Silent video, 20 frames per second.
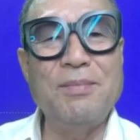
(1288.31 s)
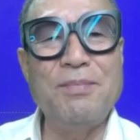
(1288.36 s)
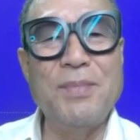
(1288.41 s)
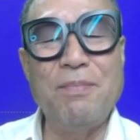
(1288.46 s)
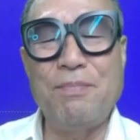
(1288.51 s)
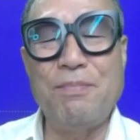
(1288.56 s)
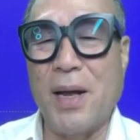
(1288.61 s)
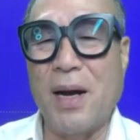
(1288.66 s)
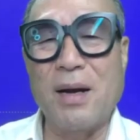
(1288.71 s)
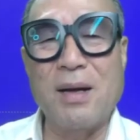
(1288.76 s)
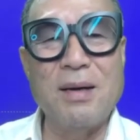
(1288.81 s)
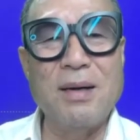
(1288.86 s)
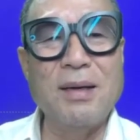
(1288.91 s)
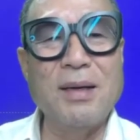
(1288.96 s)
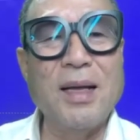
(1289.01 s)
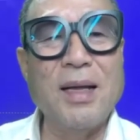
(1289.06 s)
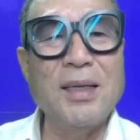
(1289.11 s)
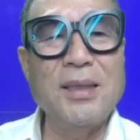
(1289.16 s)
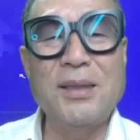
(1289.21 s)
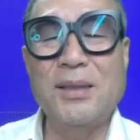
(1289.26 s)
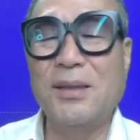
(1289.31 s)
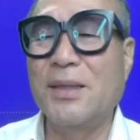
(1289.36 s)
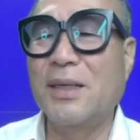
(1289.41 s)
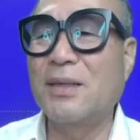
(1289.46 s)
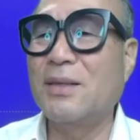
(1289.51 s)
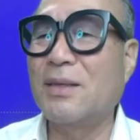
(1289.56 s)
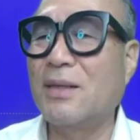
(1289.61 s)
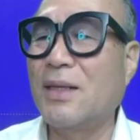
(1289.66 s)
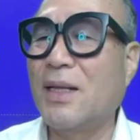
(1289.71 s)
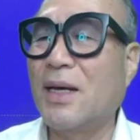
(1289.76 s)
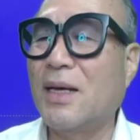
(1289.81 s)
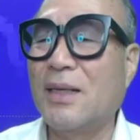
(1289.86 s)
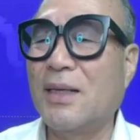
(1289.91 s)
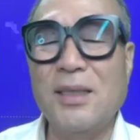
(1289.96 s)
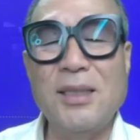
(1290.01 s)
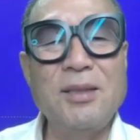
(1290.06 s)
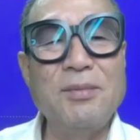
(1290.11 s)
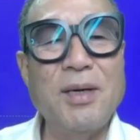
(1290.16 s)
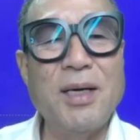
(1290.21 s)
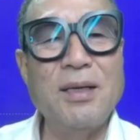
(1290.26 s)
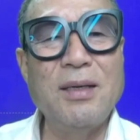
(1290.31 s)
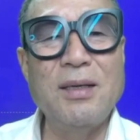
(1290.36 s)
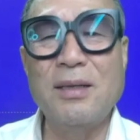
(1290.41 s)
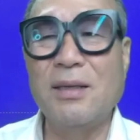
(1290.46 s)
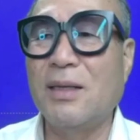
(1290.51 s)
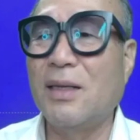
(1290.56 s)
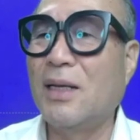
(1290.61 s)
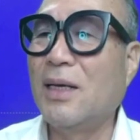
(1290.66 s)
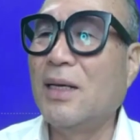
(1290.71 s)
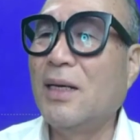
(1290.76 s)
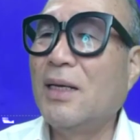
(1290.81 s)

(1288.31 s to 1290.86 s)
뭐 별걸 다 신경 쓴다 이러지만은